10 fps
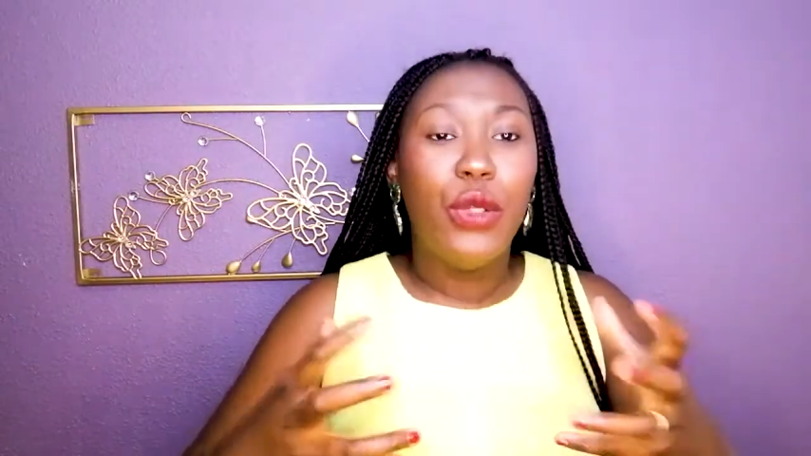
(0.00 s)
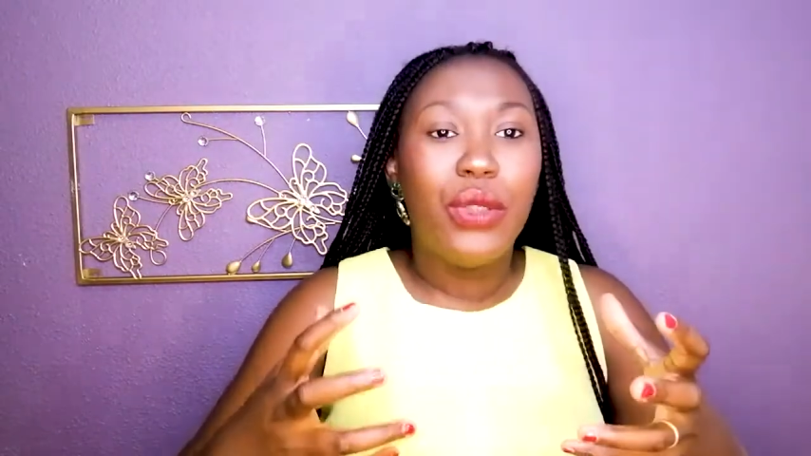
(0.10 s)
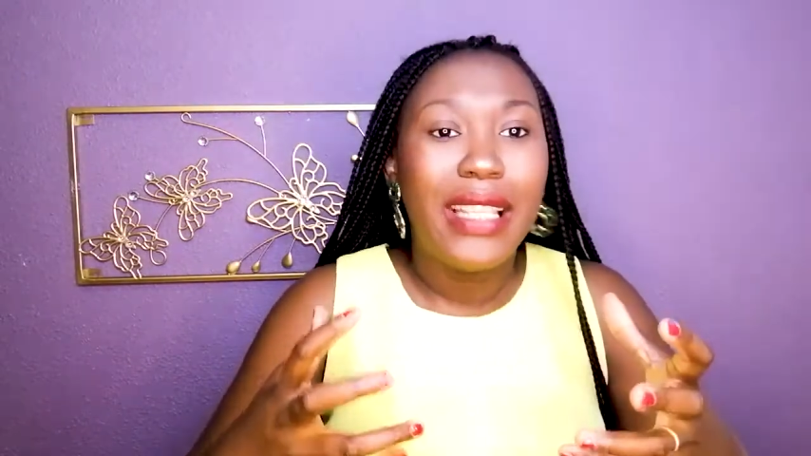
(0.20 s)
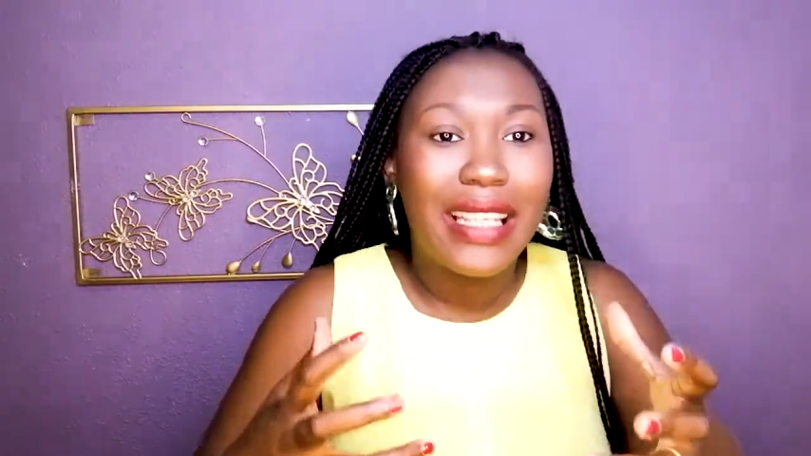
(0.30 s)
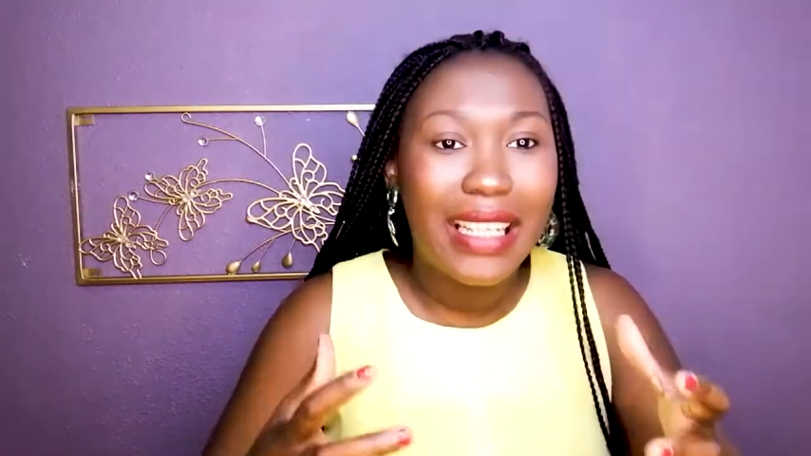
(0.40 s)
le
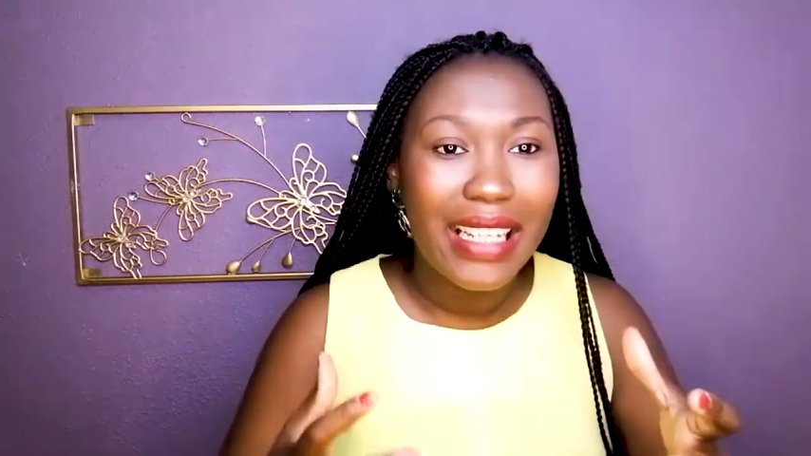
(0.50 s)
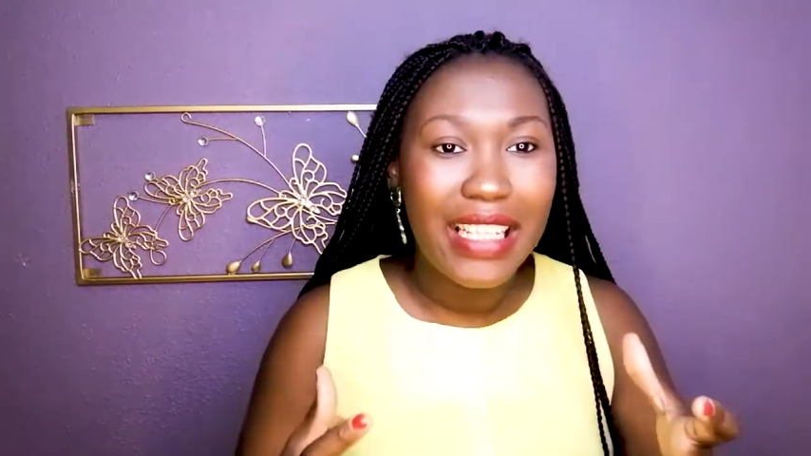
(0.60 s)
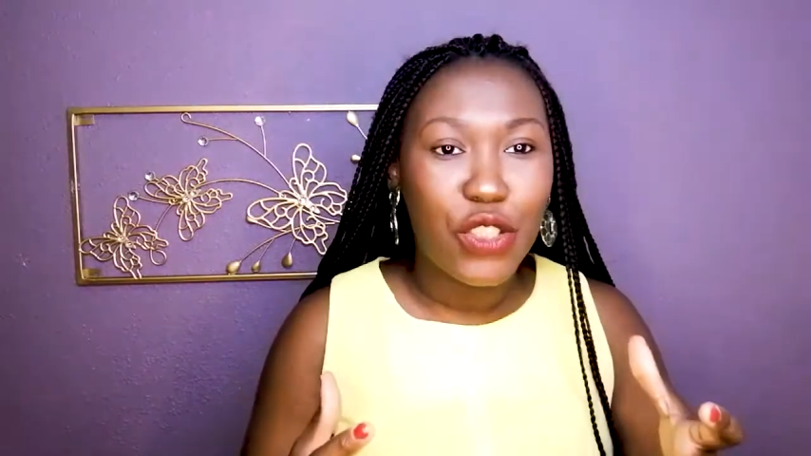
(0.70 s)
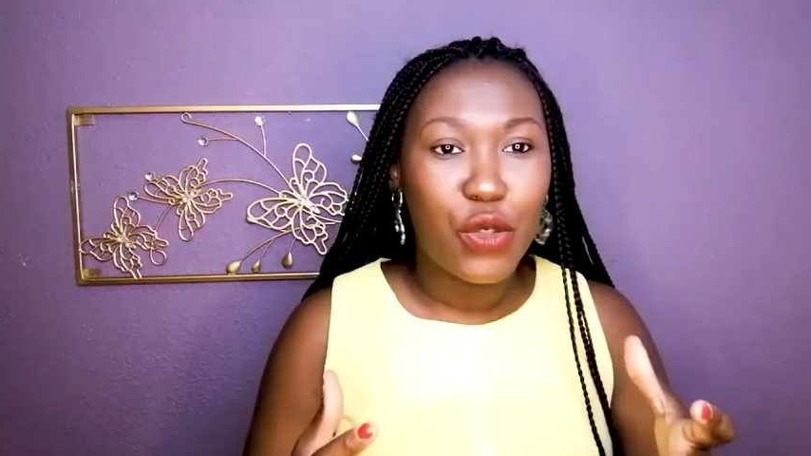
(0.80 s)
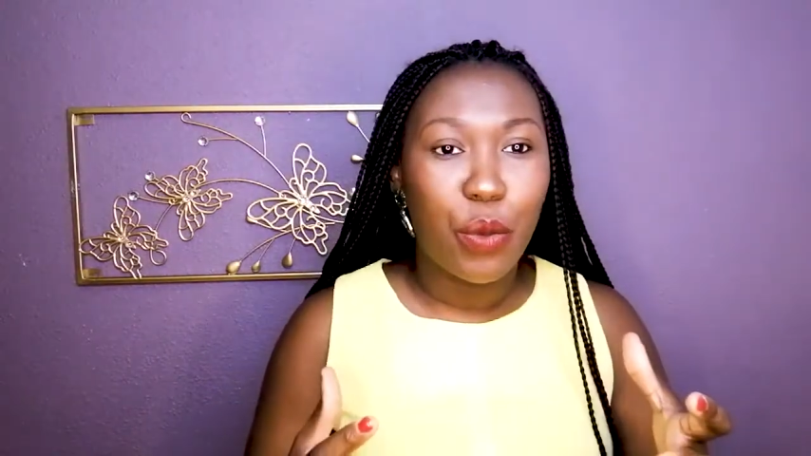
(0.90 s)

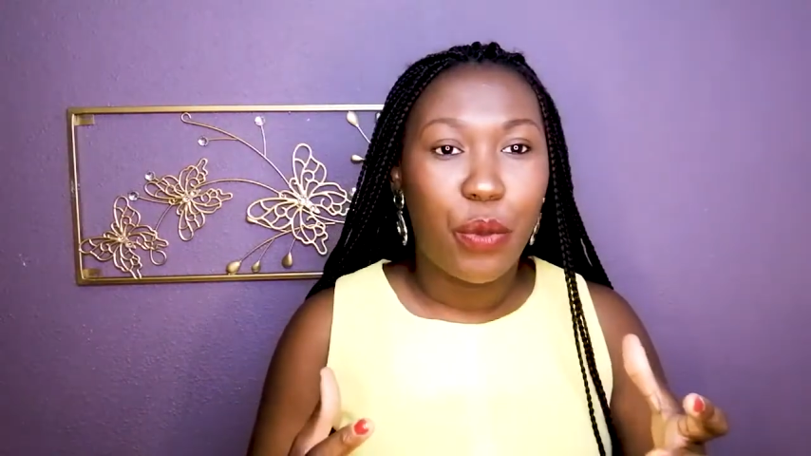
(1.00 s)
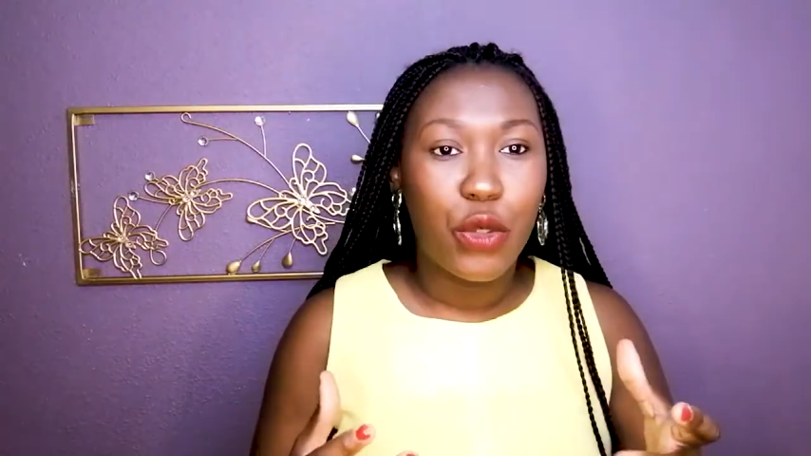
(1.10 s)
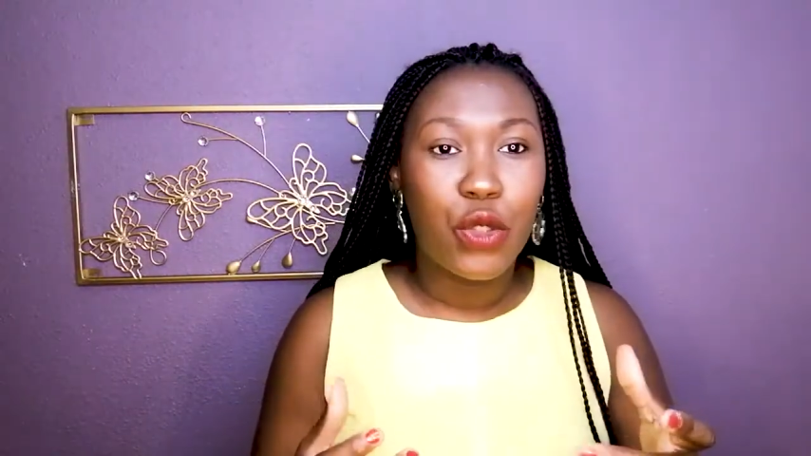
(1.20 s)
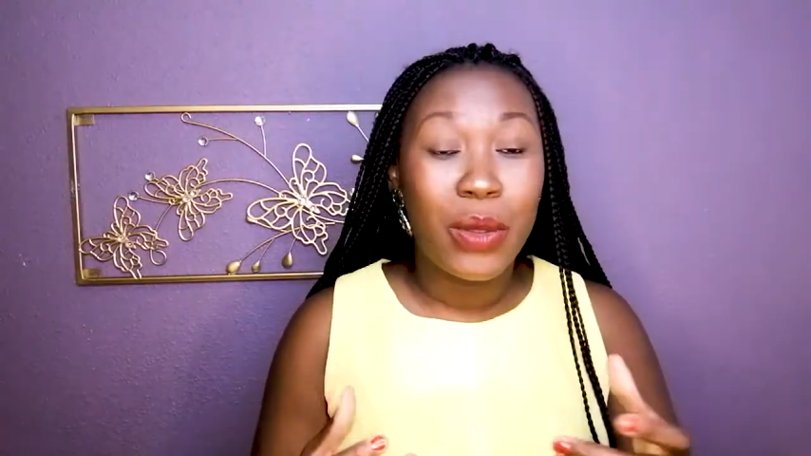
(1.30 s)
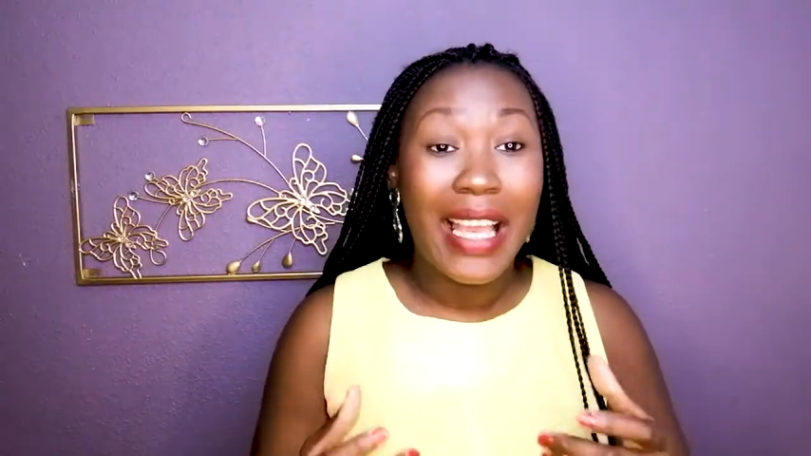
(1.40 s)
déclic se
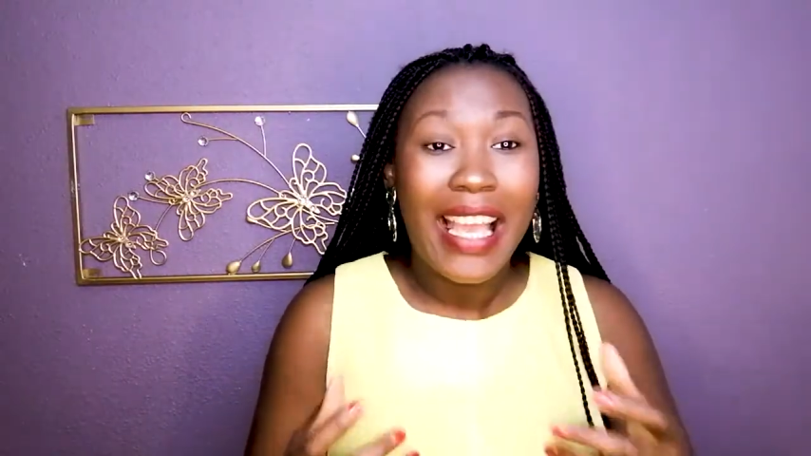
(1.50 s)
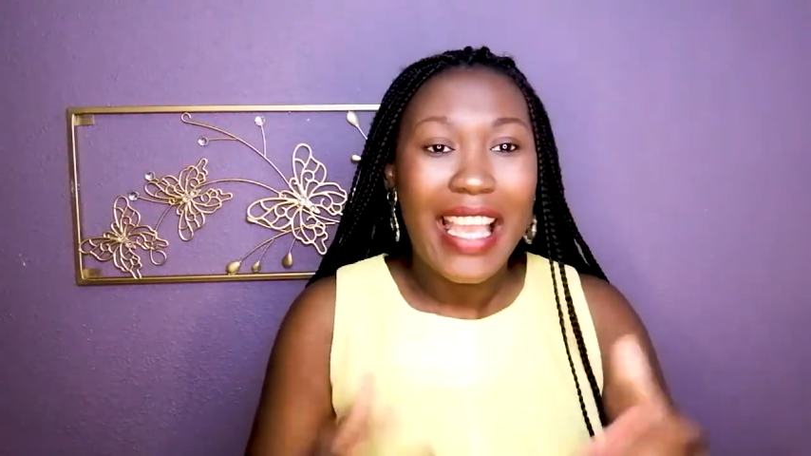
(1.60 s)
produit.